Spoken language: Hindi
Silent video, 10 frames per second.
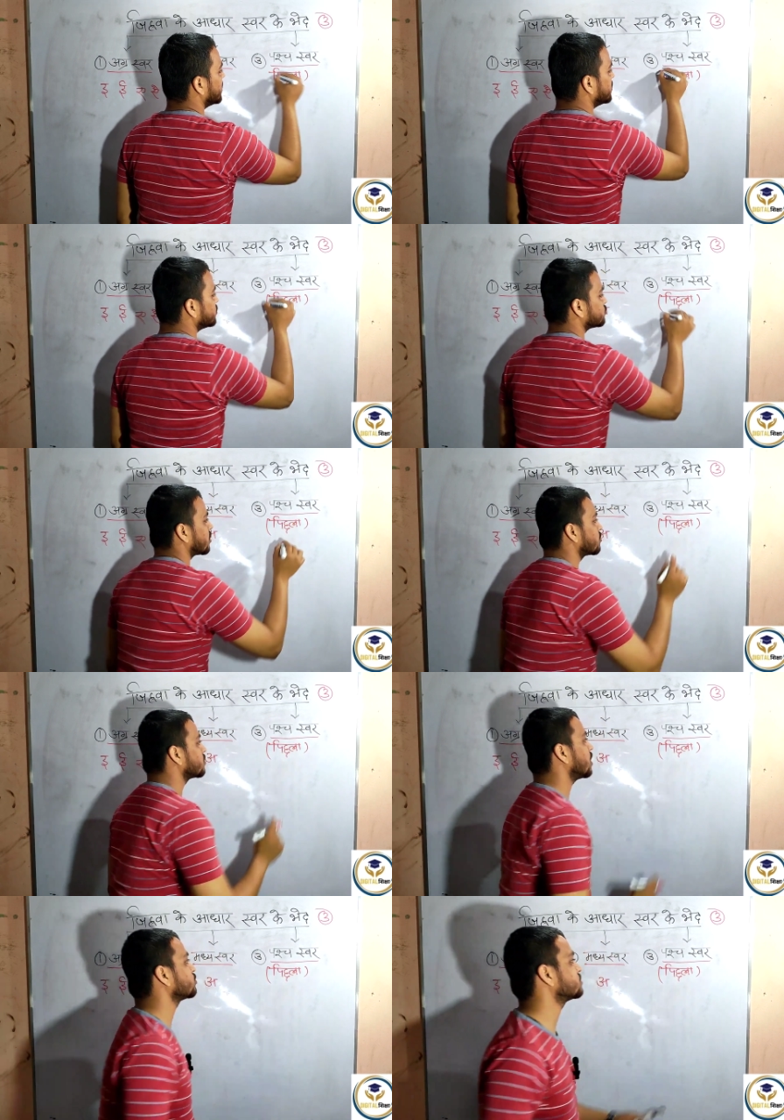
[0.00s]
जिन
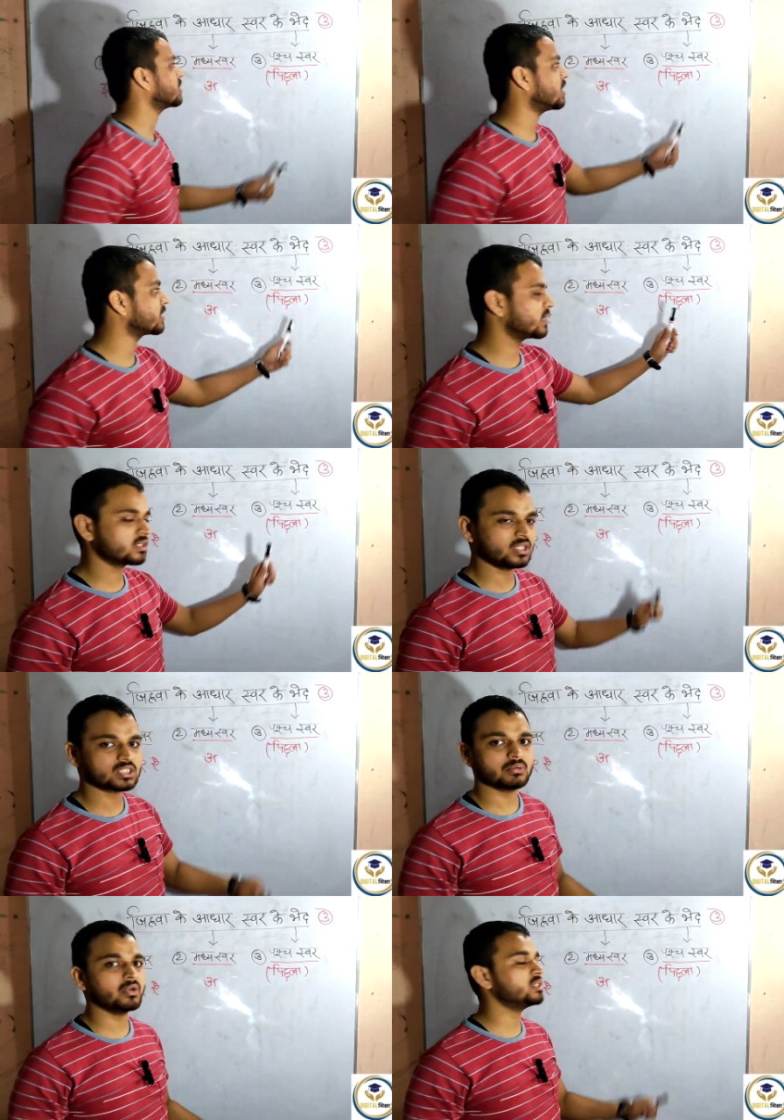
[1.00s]
स्वरों का उच्चारण
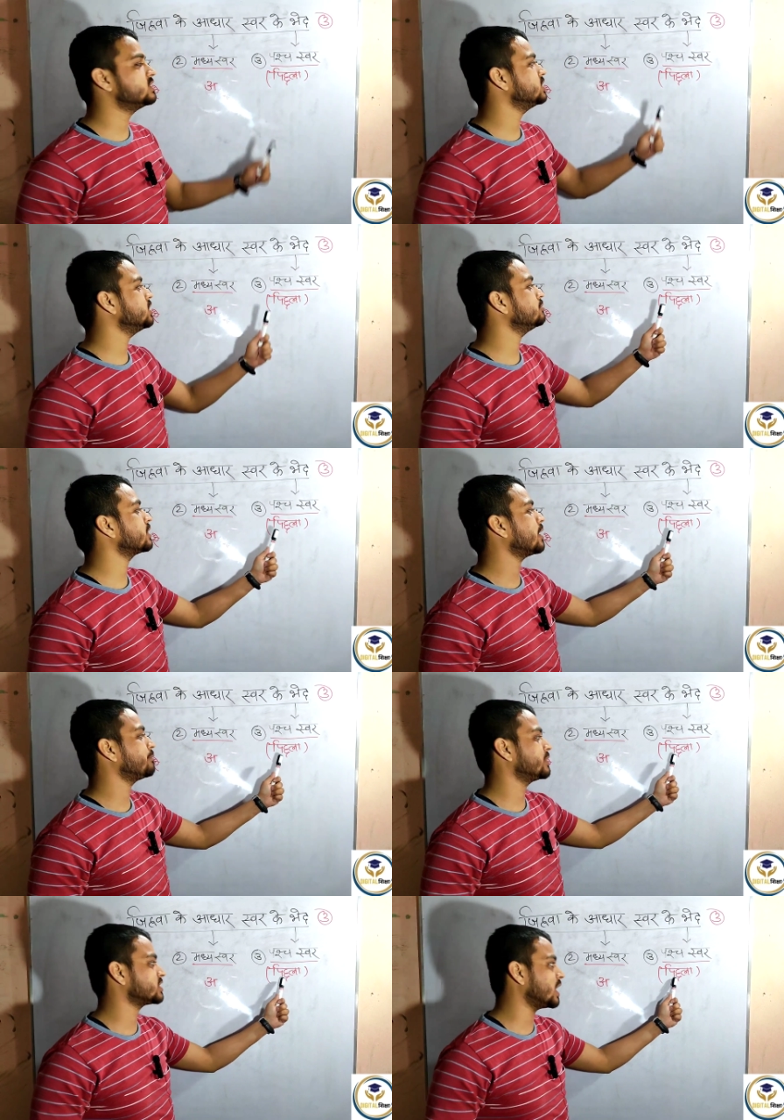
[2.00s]
करते समय जीव का
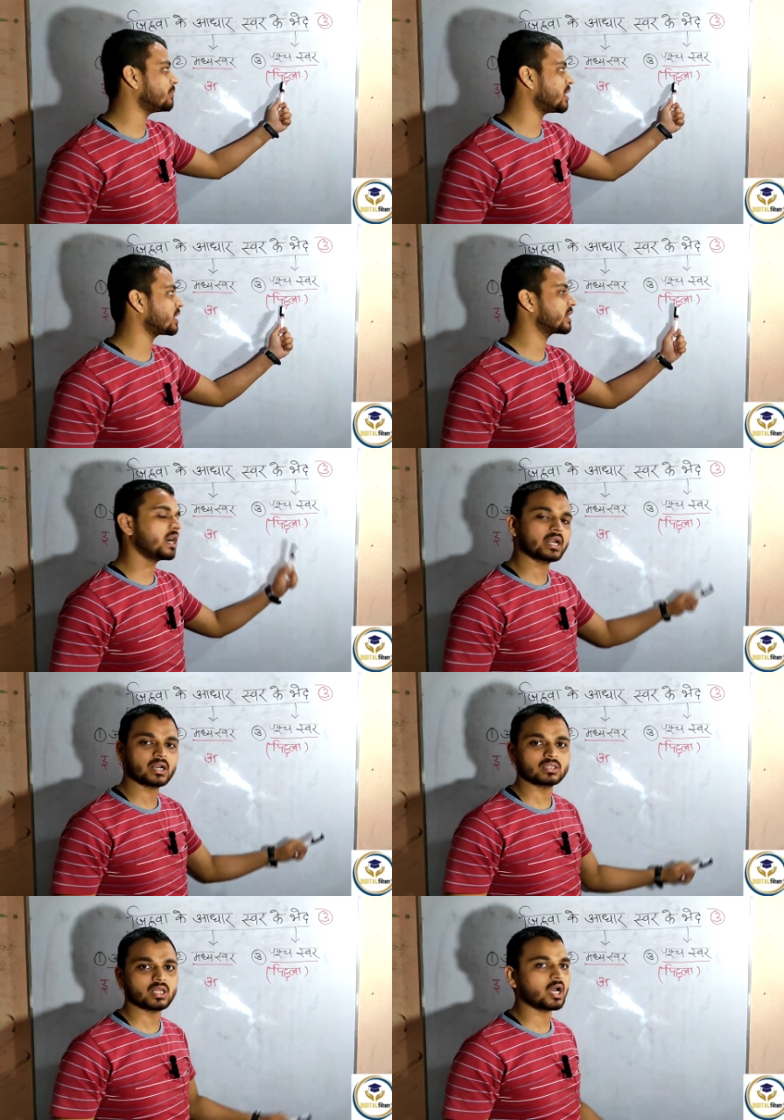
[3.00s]
पिछला भाग कार्य
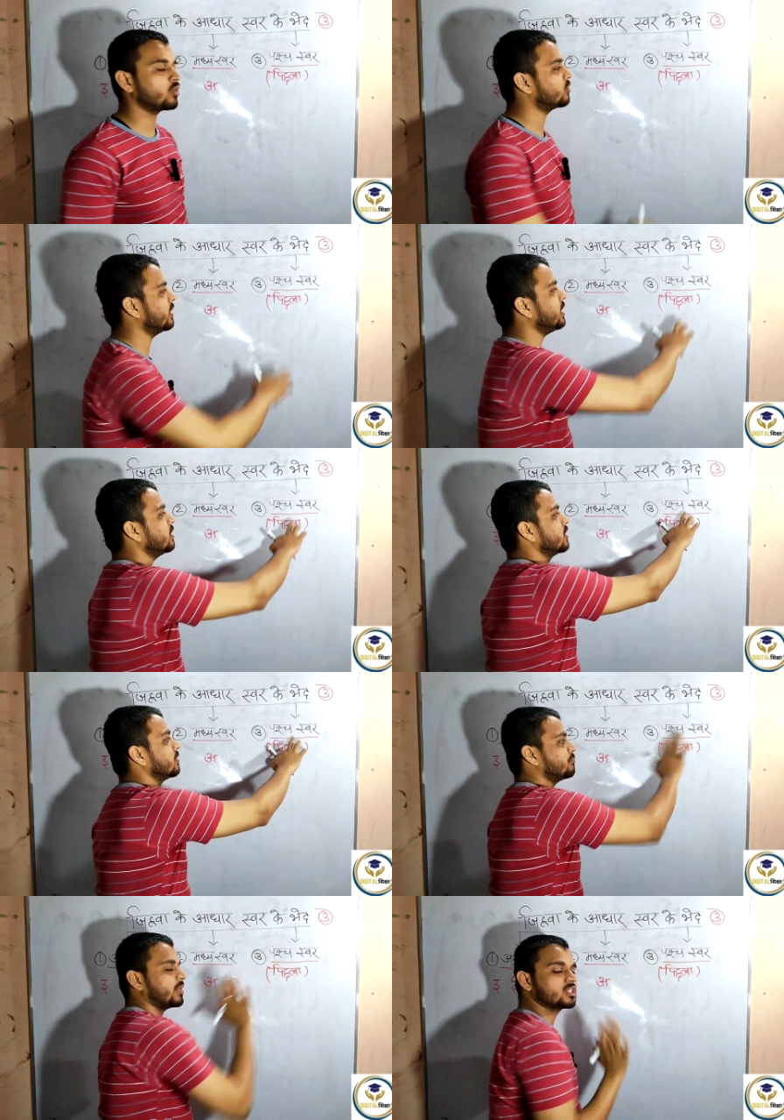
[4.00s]
करता है उन्हें
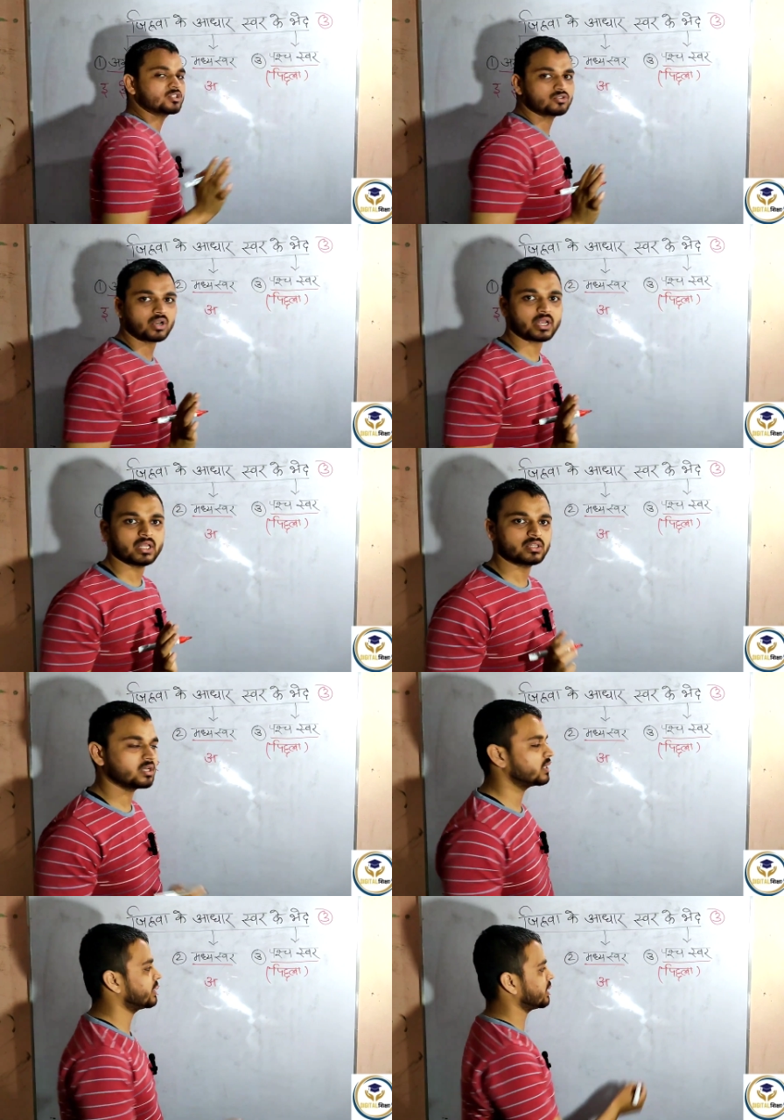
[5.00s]
पच स्वर
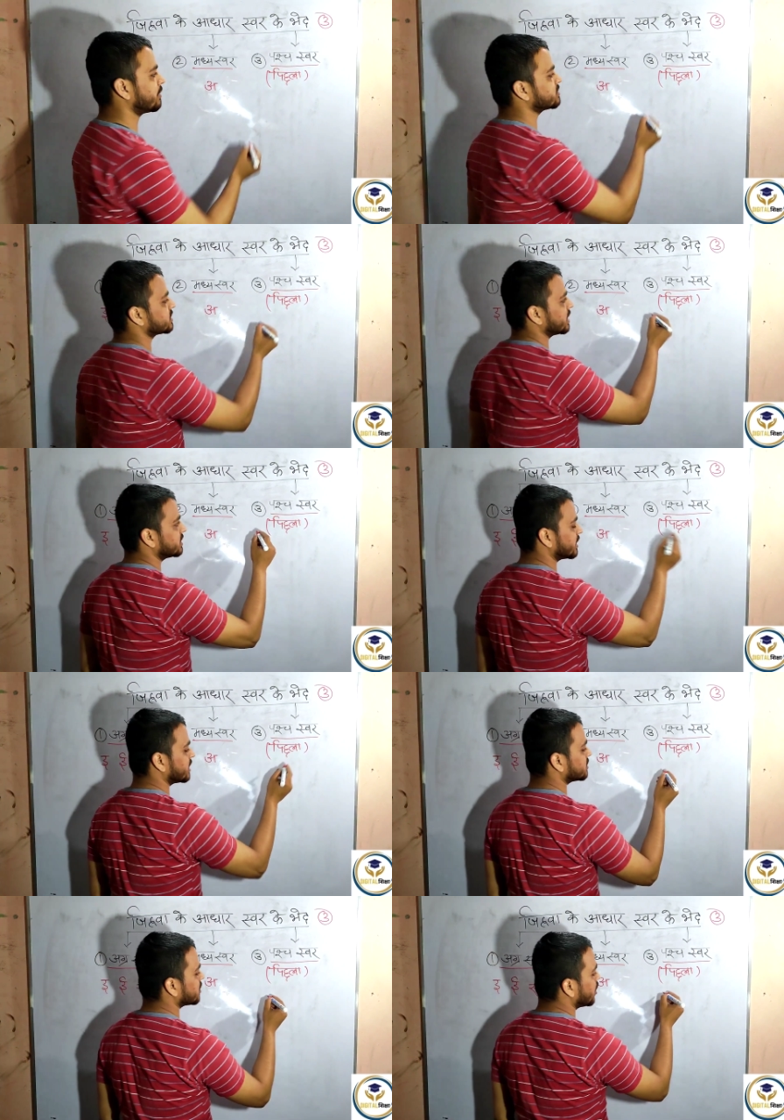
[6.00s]
कहते हैं ठीक अब इसके
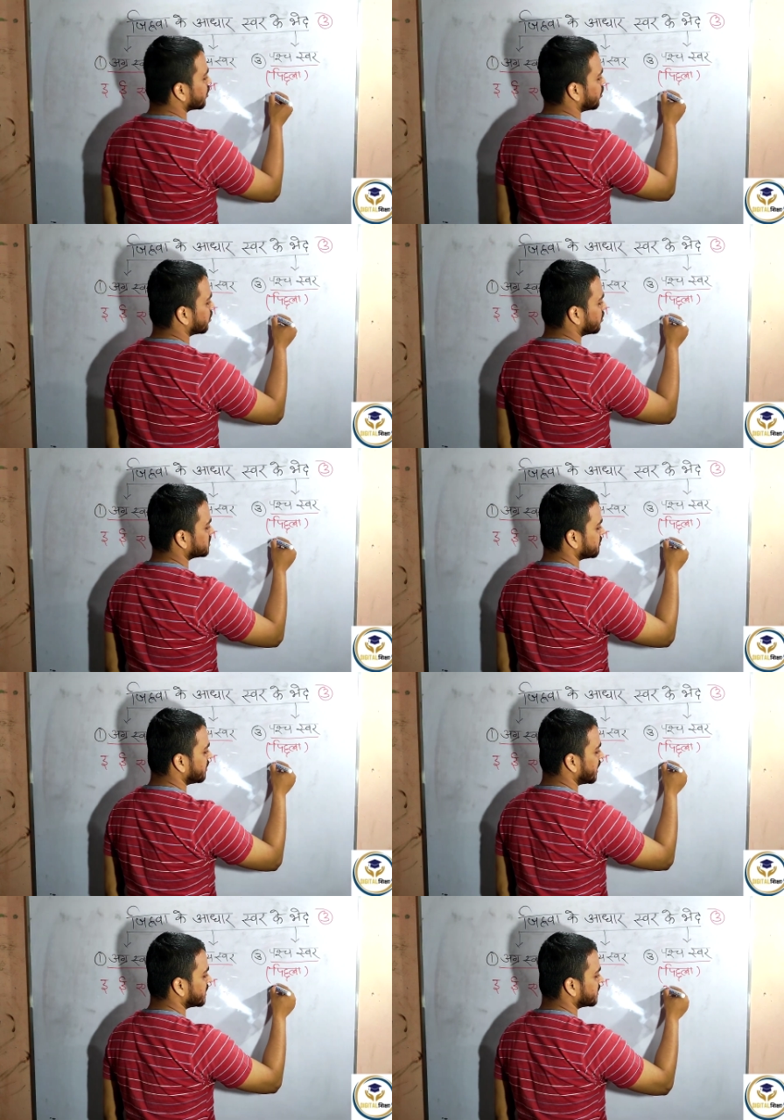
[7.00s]
अंतर्गत कौन कौन से
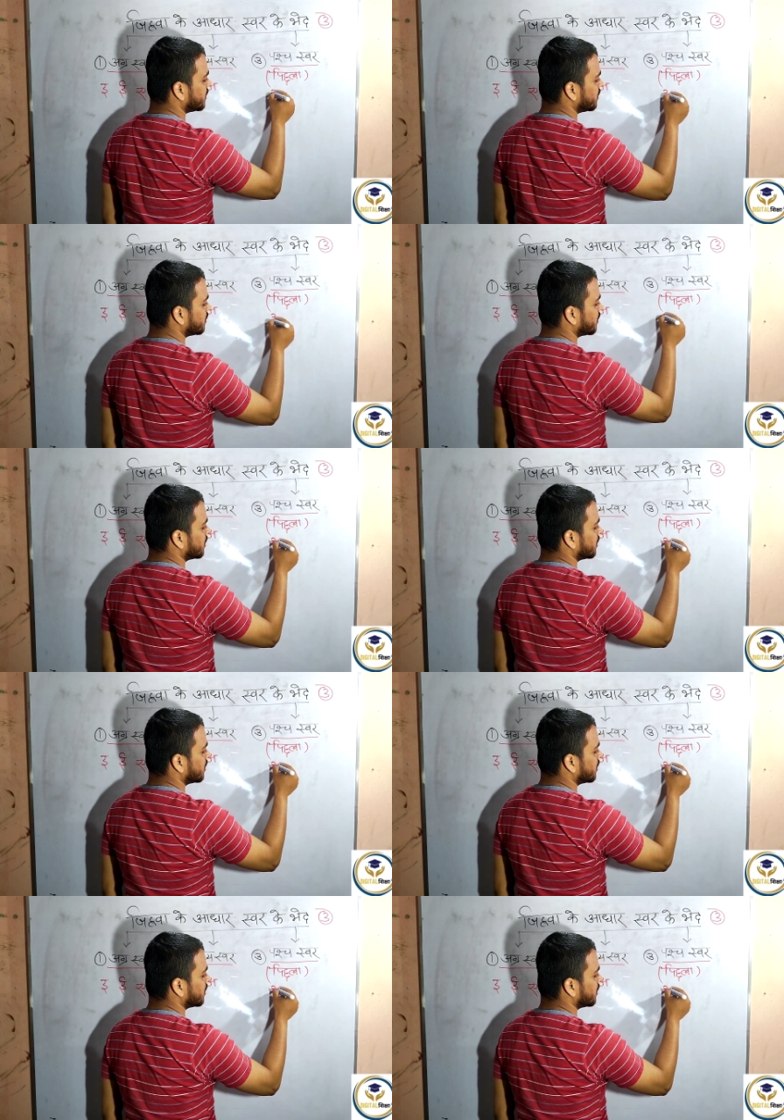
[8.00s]
वर्ण आते हैं